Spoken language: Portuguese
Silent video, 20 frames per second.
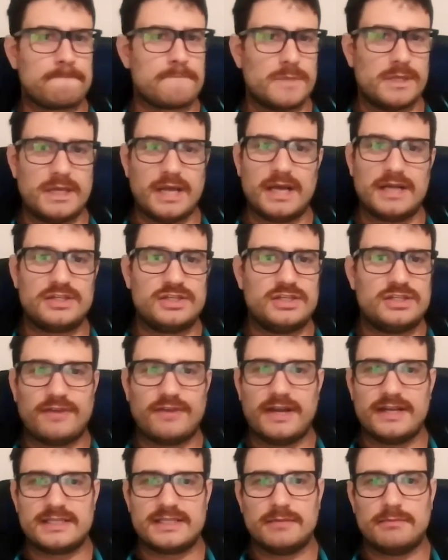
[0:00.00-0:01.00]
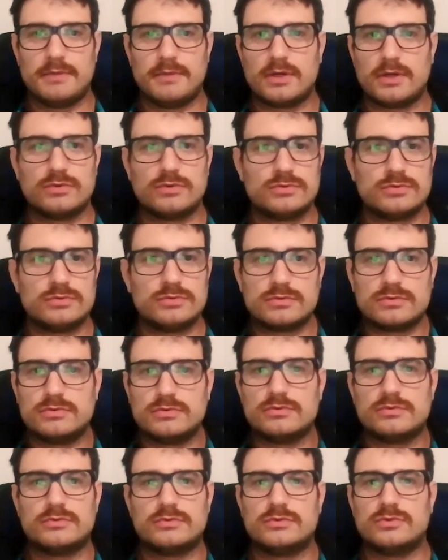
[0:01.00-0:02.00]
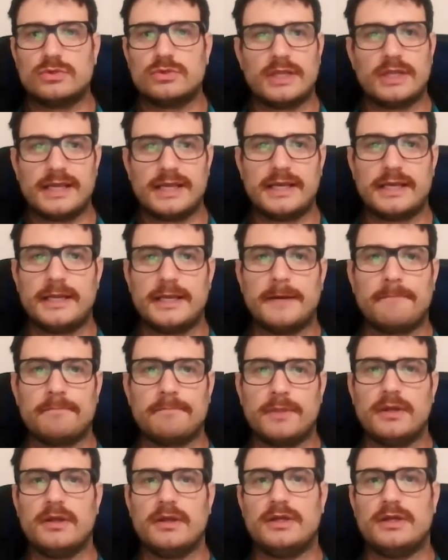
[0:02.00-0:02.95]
E aí a gente vai receber com, com toda alegria, né?